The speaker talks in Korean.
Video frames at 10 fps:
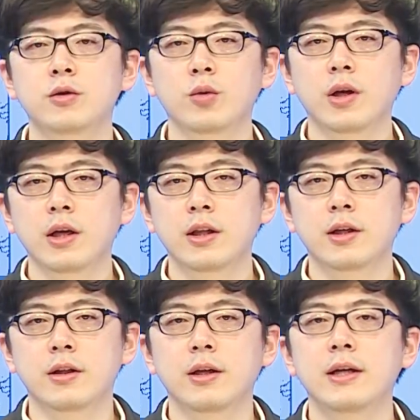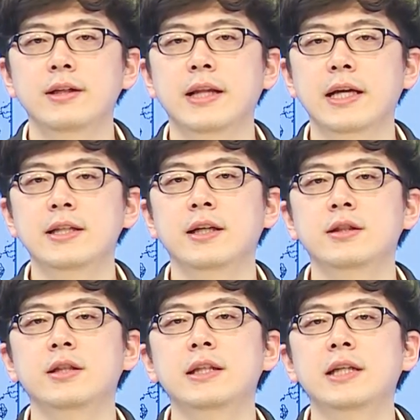소나기는 대기
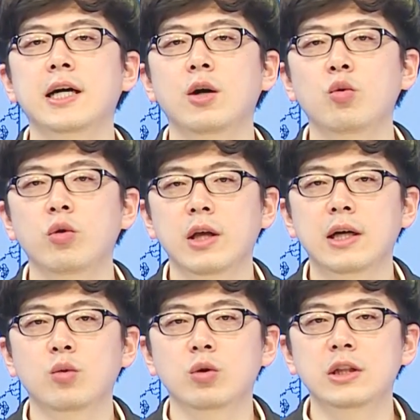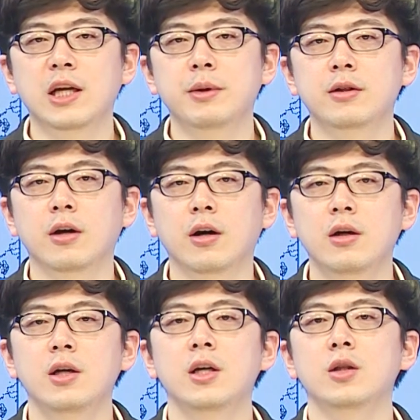상층의 차가운 공기가 동진하면서
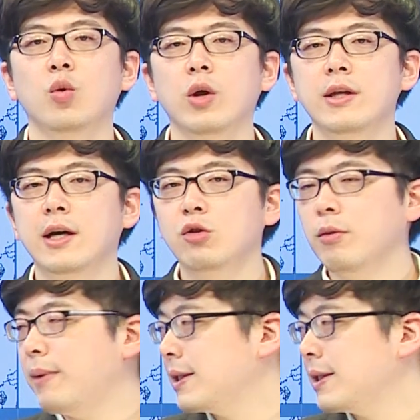동해상으로